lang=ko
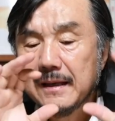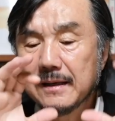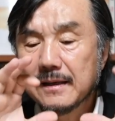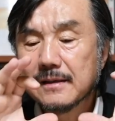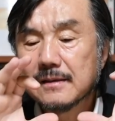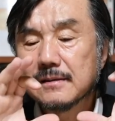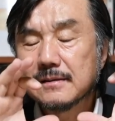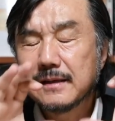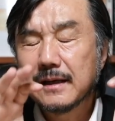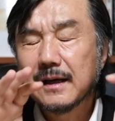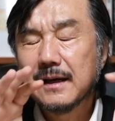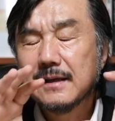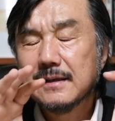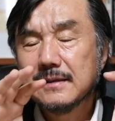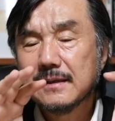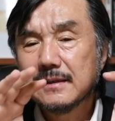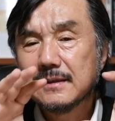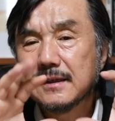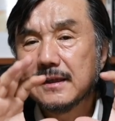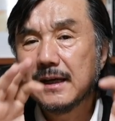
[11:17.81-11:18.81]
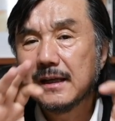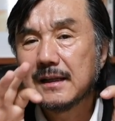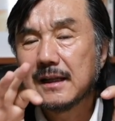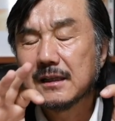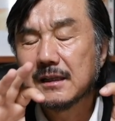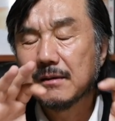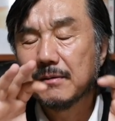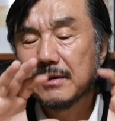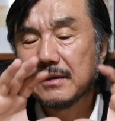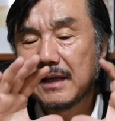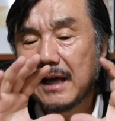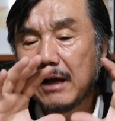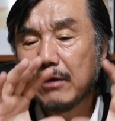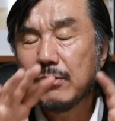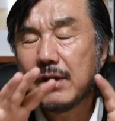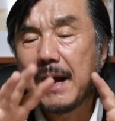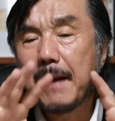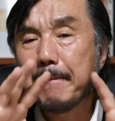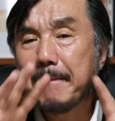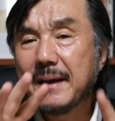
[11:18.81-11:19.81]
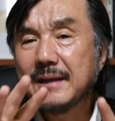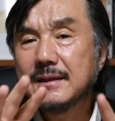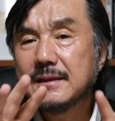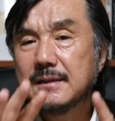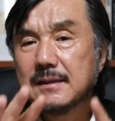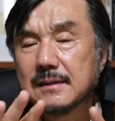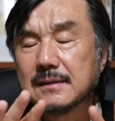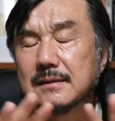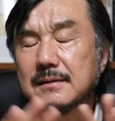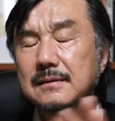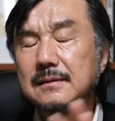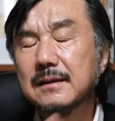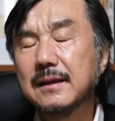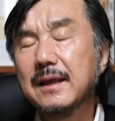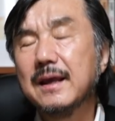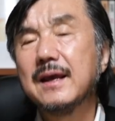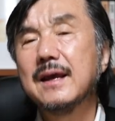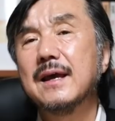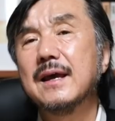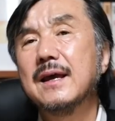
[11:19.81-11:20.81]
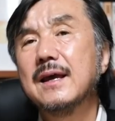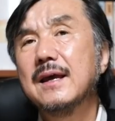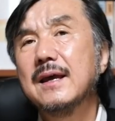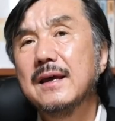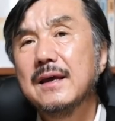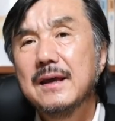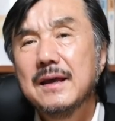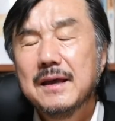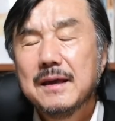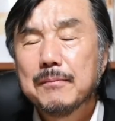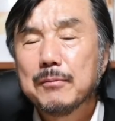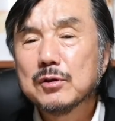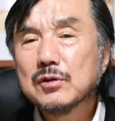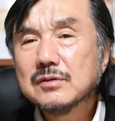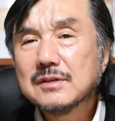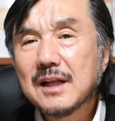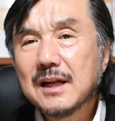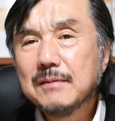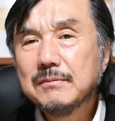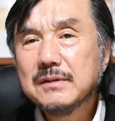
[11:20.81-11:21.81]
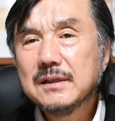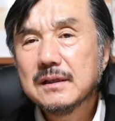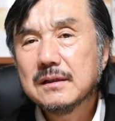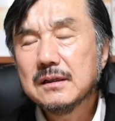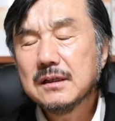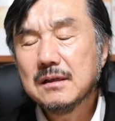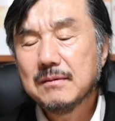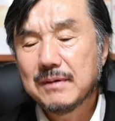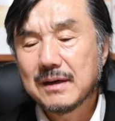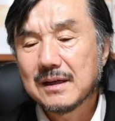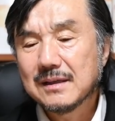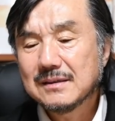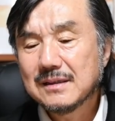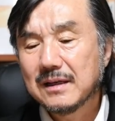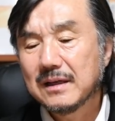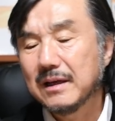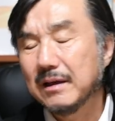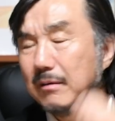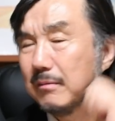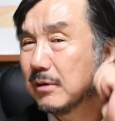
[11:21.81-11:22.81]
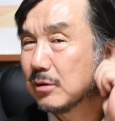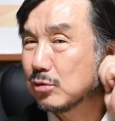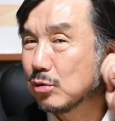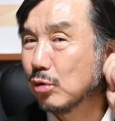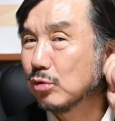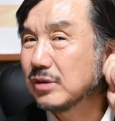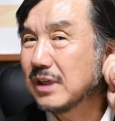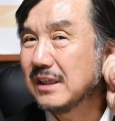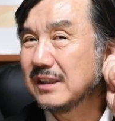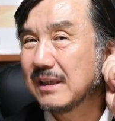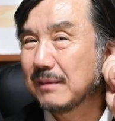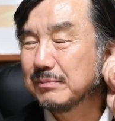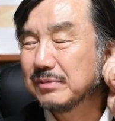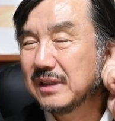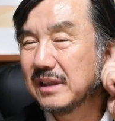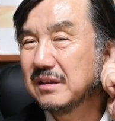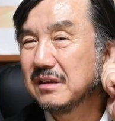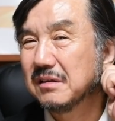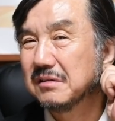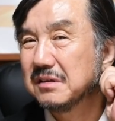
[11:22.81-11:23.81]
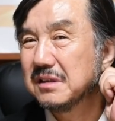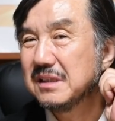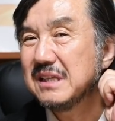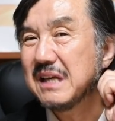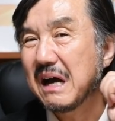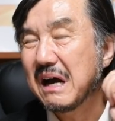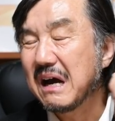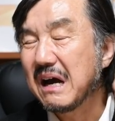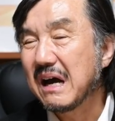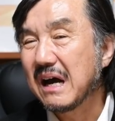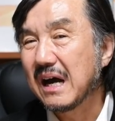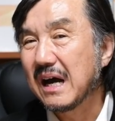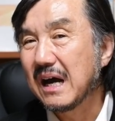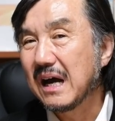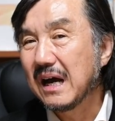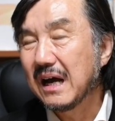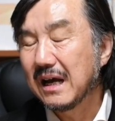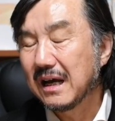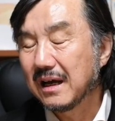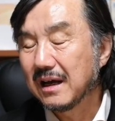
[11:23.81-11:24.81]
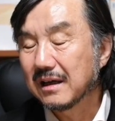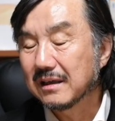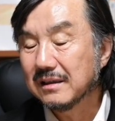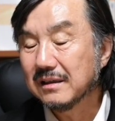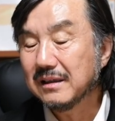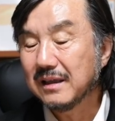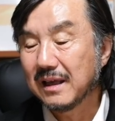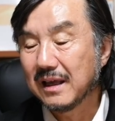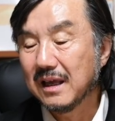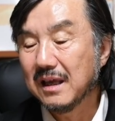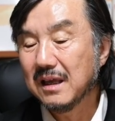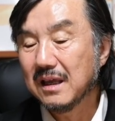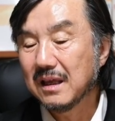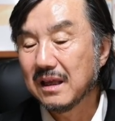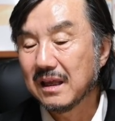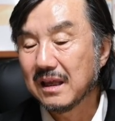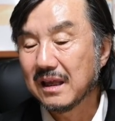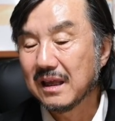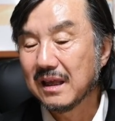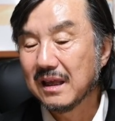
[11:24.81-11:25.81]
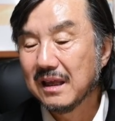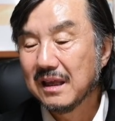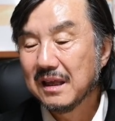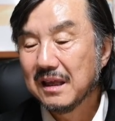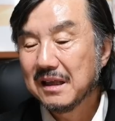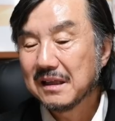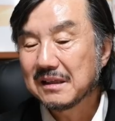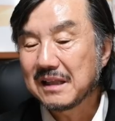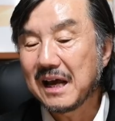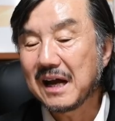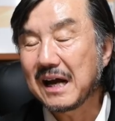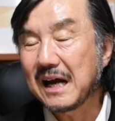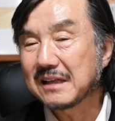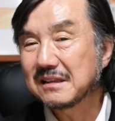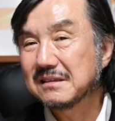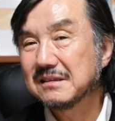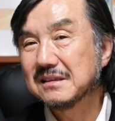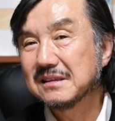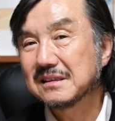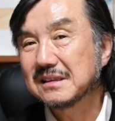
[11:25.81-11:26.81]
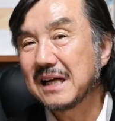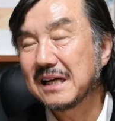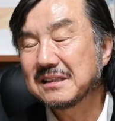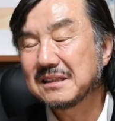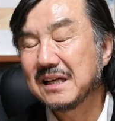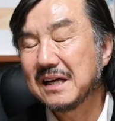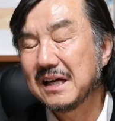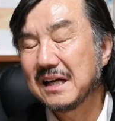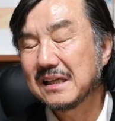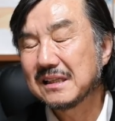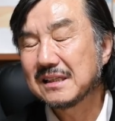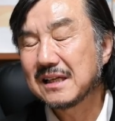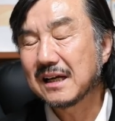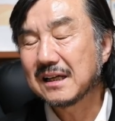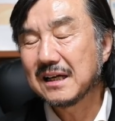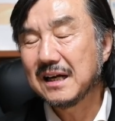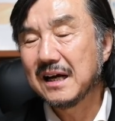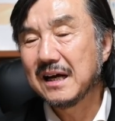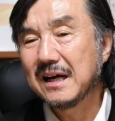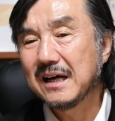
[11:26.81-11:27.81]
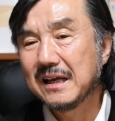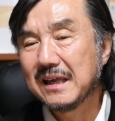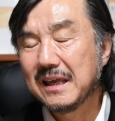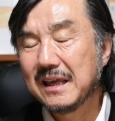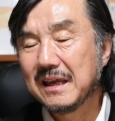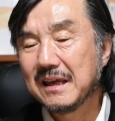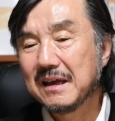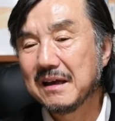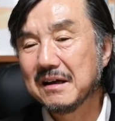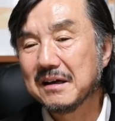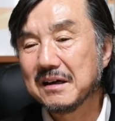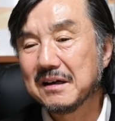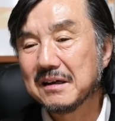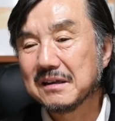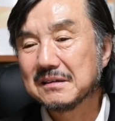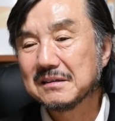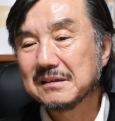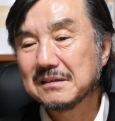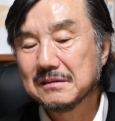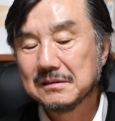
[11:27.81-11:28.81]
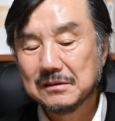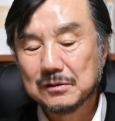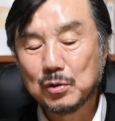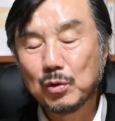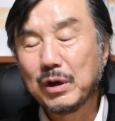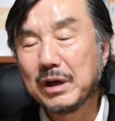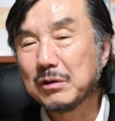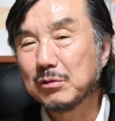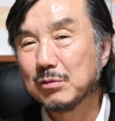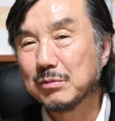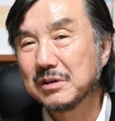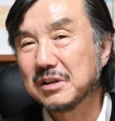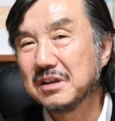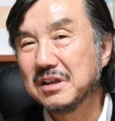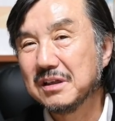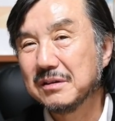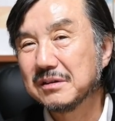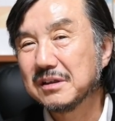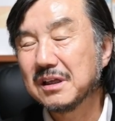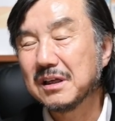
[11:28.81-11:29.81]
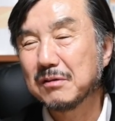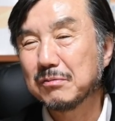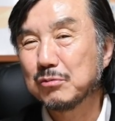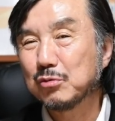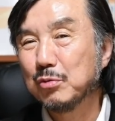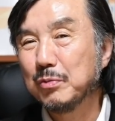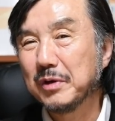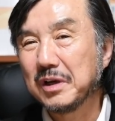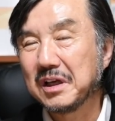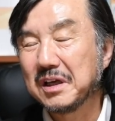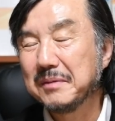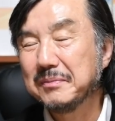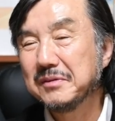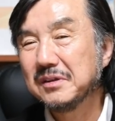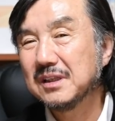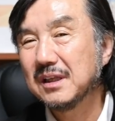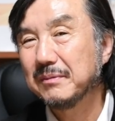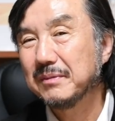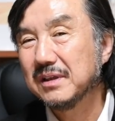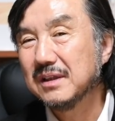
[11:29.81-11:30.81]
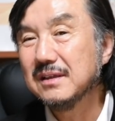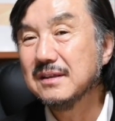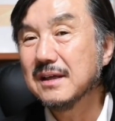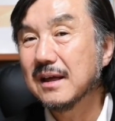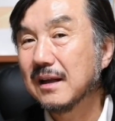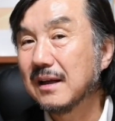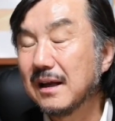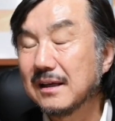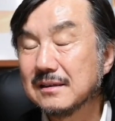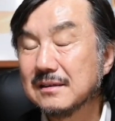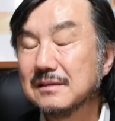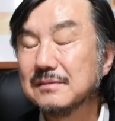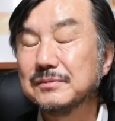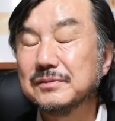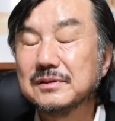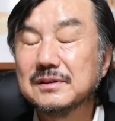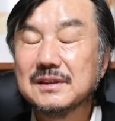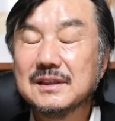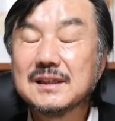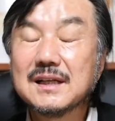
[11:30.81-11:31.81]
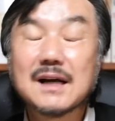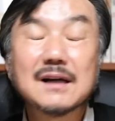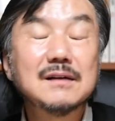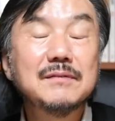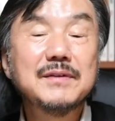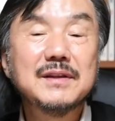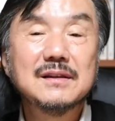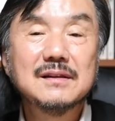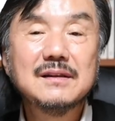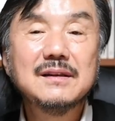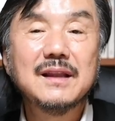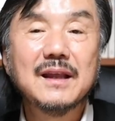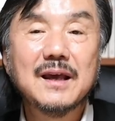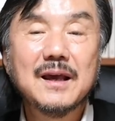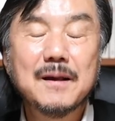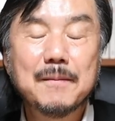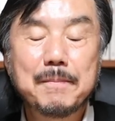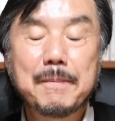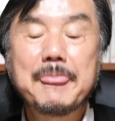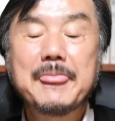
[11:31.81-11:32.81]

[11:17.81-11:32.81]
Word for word: 그래서 제가 이제 시간이 날 때마다 하루에 한 마디씩 쓰는데 보통 사람들이 그렇게 말하잖아요. 뭐 좋은 사진, 나쁜 사진이 어딨냐. 아, 그렇게 예. 다 각, 각자 작가의 어, 의도가 있고 뭐 그러니 그렇게 구별하기 힘들다. 뭐 이런 얘기를 하시는 분들이 가끔 있는데